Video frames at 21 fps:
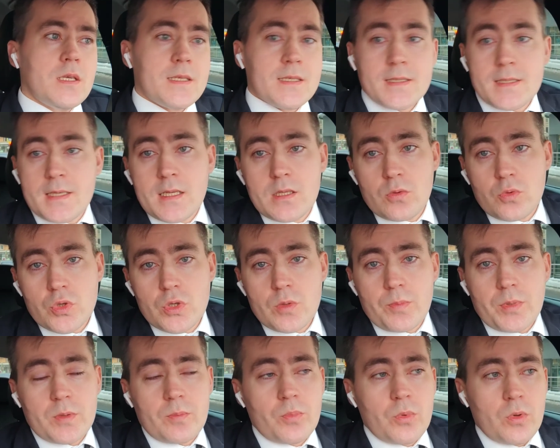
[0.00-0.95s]
Сзади
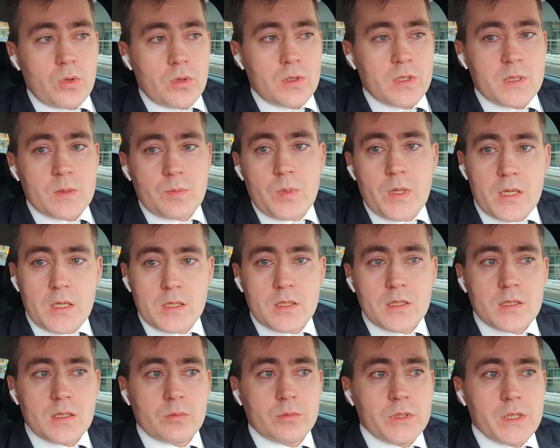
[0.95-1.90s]
уже подперли,
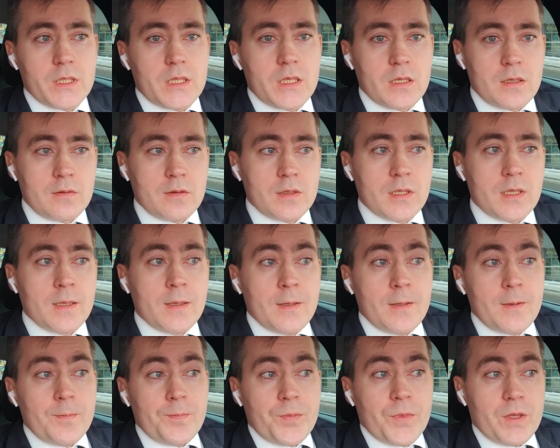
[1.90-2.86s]
спереди заблокировано.
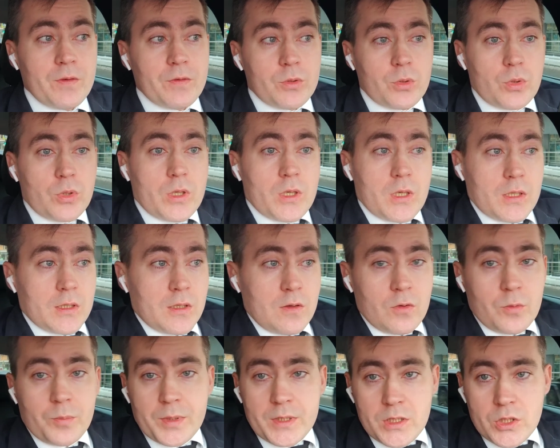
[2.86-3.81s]
И в итоге,
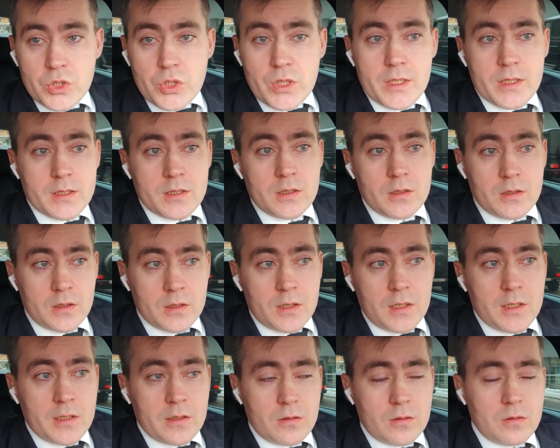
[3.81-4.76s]
когда вы подъезжаете, этот
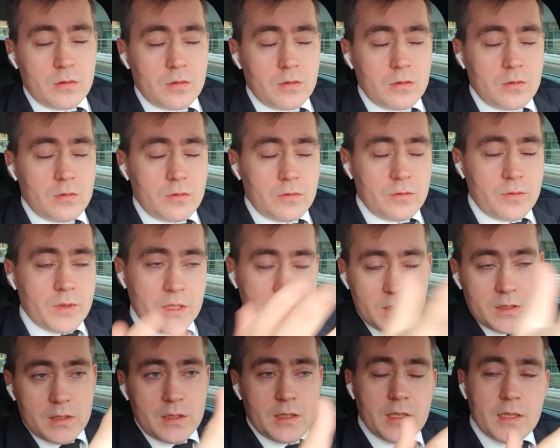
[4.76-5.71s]
э,
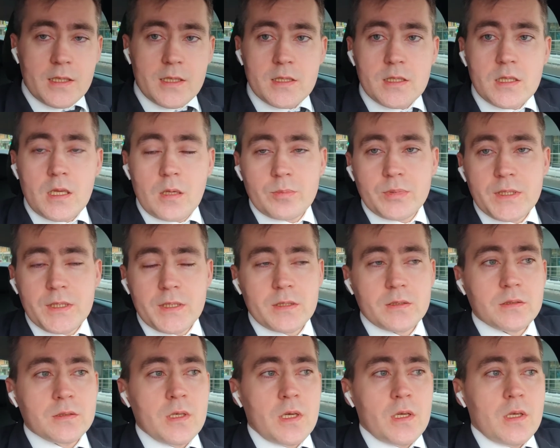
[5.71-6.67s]
водитель наконец-то
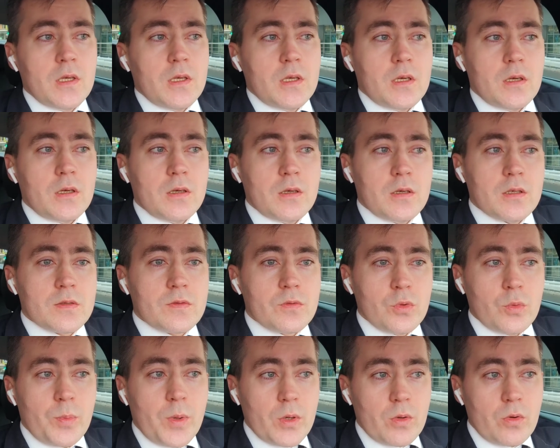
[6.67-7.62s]
оплатил э,
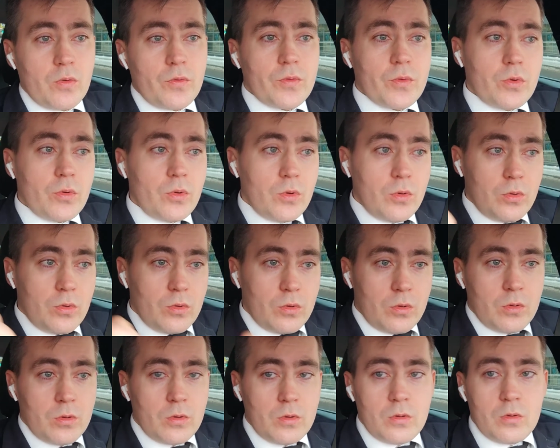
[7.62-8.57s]
свою парковку,
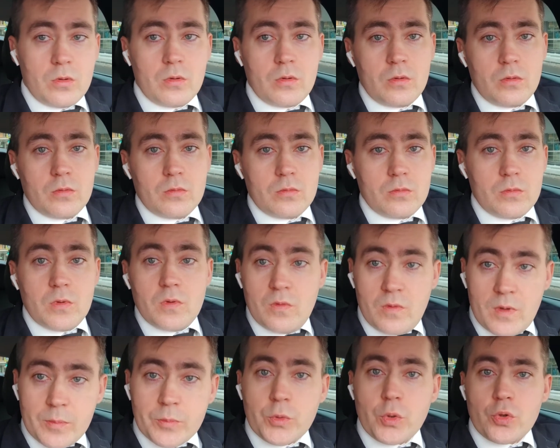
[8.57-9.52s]
э,
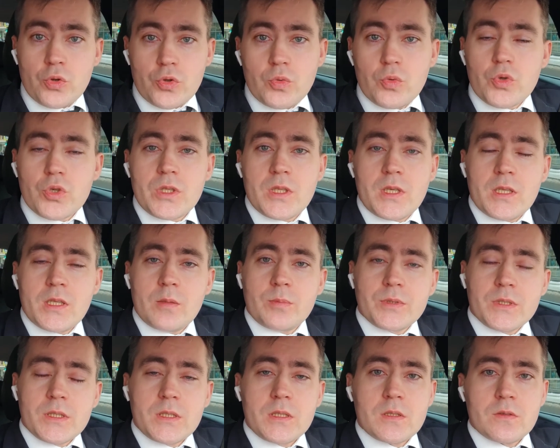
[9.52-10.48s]
вам тоже уже надо
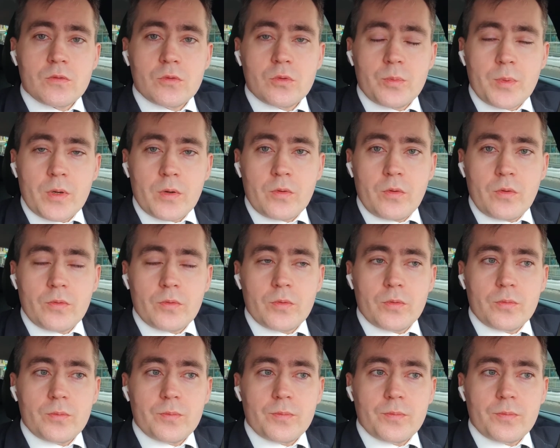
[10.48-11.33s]
оплатить свою парковку.